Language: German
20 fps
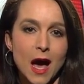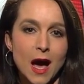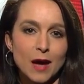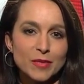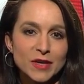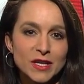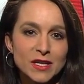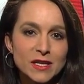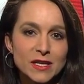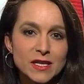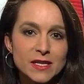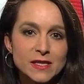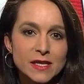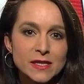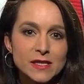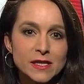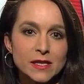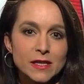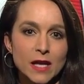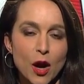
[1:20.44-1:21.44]
aber es
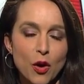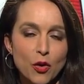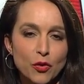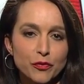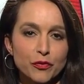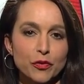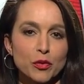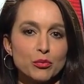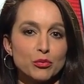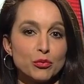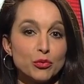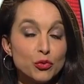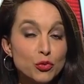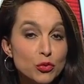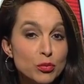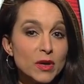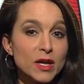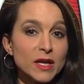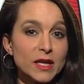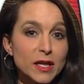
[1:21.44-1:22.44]
erzählt auch vom
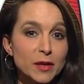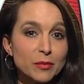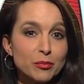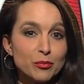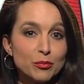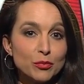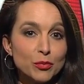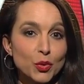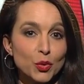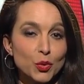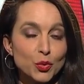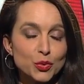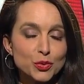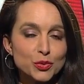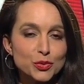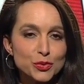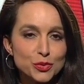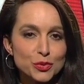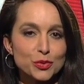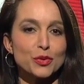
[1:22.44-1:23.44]
Überleben
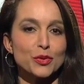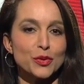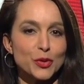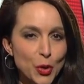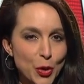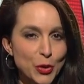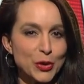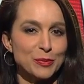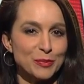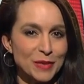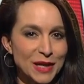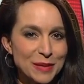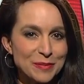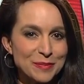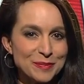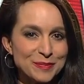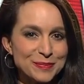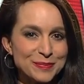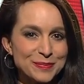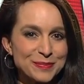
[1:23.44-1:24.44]
und neuem
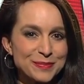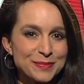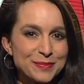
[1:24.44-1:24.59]
Leben.